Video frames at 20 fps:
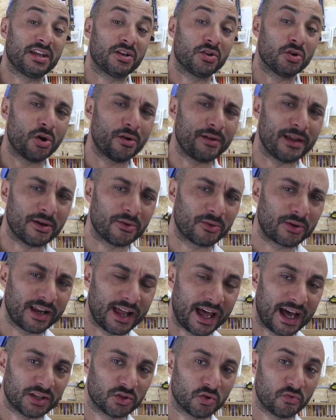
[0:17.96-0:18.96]
non è un
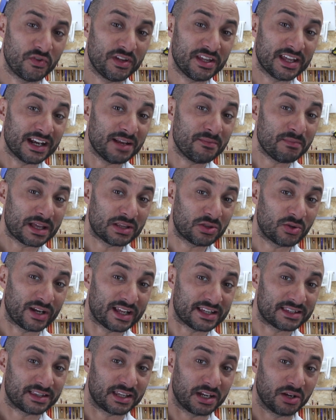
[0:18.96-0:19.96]
reato finché l'impianto
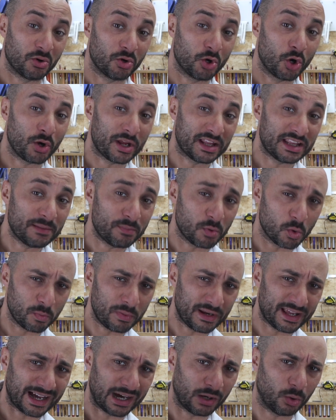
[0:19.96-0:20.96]
elettrico non è di
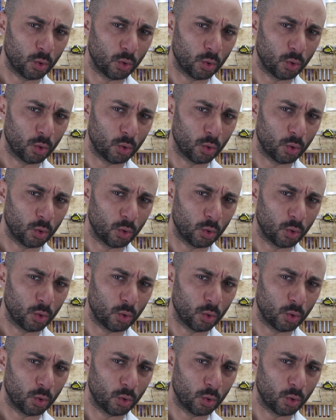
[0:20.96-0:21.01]
pubblica